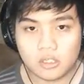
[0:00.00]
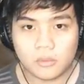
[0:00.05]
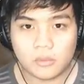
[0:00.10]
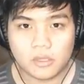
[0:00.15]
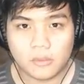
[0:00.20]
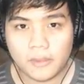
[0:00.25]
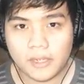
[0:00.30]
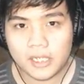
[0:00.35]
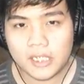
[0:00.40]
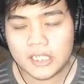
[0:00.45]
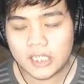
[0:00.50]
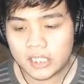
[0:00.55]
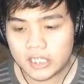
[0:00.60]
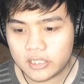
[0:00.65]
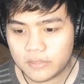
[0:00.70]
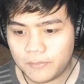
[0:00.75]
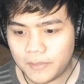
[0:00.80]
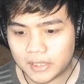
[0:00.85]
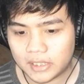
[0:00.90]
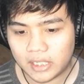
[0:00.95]
teman-teman, jadi
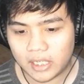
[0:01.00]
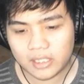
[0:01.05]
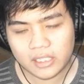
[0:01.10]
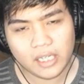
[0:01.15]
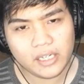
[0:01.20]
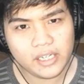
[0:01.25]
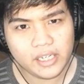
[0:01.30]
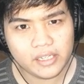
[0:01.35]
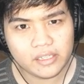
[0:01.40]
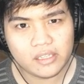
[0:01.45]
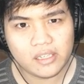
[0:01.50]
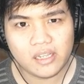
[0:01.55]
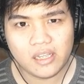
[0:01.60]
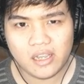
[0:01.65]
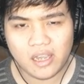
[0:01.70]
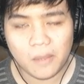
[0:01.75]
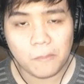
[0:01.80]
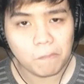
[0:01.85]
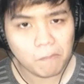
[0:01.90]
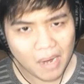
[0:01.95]
sepertinya tadi kita
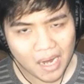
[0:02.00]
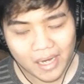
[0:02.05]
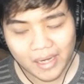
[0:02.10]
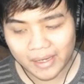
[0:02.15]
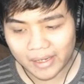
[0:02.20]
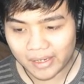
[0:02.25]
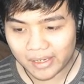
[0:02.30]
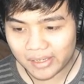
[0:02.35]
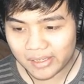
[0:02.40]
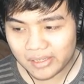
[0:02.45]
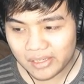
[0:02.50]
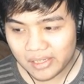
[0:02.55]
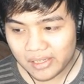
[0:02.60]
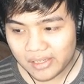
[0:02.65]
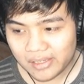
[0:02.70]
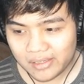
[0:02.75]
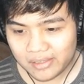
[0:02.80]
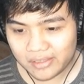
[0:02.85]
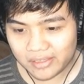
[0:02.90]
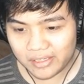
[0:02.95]
ngebak ya.
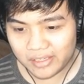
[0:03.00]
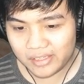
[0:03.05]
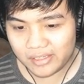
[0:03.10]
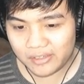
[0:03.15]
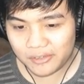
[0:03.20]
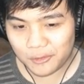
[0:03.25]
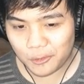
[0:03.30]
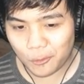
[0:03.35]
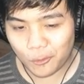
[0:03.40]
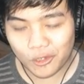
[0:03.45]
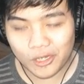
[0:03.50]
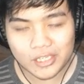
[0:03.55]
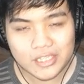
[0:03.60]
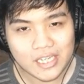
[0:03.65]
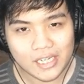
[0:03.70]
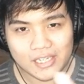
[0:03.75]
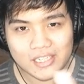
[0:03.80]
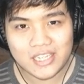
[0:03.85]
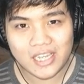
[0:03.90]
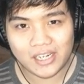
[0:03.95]
Jadi gue udah
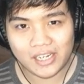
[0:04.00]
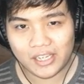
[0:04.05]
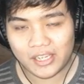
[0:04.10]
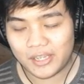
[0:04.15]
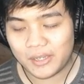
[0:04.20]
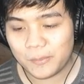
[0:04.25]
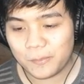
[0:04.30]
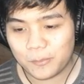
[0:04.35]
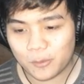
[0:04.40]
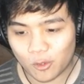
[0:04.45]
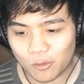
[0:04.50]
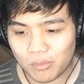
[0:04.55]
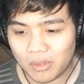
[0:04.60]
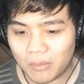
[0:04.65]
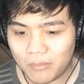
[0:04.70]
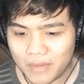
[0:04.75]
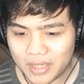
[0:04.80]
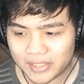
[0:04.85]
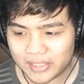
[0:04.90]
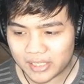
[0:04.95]
cari-cari problem
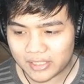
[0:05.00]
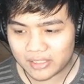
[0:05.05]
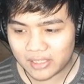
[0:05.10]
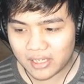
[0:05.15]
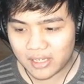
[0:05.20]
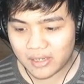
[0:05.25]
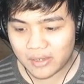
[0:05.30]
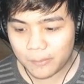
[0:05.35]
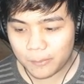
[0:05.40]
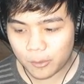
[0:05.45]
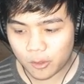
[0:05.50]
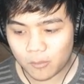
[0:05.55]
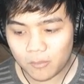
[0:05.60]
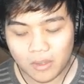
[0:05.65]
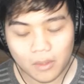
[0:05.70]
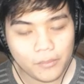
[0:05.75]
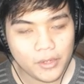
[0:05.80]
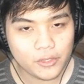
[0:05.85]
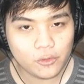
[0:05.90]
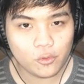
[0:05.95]
ya. Ternyata
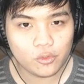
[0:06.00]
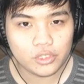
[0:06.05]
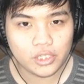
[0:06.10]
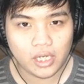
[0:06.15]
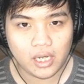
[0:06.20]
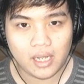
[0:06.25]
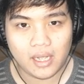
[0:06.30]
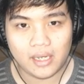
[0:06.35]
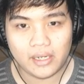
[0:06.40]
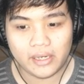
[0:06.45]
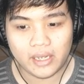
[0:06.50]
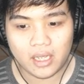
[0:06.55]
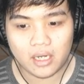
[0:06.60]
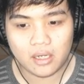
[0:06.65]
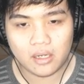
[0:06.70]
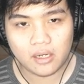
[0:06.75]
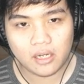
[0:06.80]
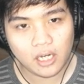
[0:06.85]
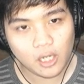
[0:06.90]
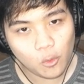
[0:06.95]
problemnya itu ketika
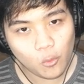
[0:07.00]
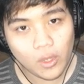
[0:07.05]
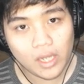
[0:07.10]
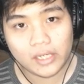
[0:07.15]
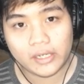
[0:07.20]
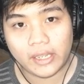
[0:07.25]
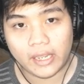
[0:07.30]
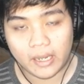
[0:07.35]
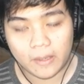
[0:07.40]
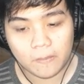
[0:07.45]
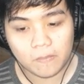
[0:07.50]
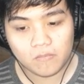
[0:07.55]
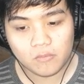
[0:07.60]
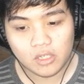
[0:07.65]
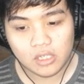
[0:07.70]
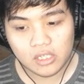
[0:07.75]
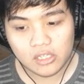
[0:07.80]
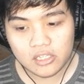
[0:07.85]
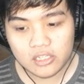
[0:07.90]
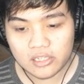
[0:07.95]
kalian keluar game,
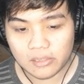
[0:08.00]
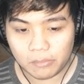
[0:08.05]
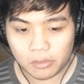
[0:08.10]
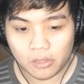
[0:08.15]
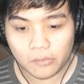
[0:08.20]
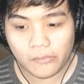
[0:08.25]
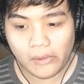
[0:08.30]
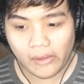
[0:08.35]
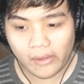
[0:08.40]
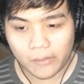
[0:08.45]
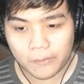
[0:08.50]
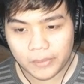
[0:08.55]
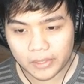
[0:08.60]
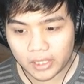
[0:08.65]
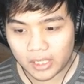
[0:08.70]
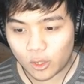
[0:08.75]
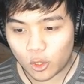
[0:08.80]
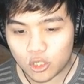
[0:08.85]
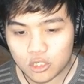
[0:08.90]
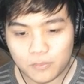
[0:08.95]
sebelum kalian pergi
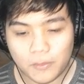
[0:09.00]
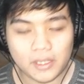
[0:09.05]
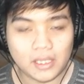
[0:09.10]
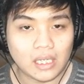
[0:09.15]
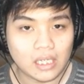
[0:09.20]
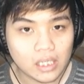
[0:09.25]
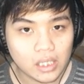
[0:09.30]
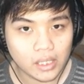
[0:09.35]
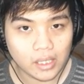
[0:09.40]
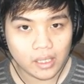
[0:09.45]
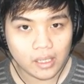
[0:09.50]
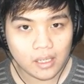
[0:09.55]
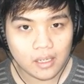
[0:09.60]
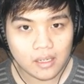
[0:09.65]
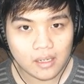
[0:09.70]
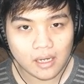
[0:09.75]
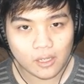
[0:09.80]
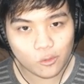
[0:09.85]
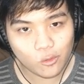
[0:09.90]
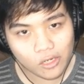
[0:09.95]
ke hospital ini,
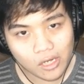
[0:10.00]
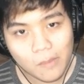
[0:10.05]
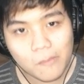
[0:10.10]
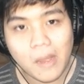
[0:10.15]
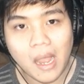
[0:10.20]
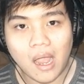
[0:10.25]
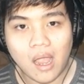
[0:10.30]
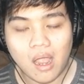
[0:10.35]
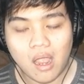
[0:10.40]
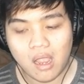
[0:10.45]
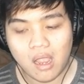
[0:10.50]
nah itu ada bug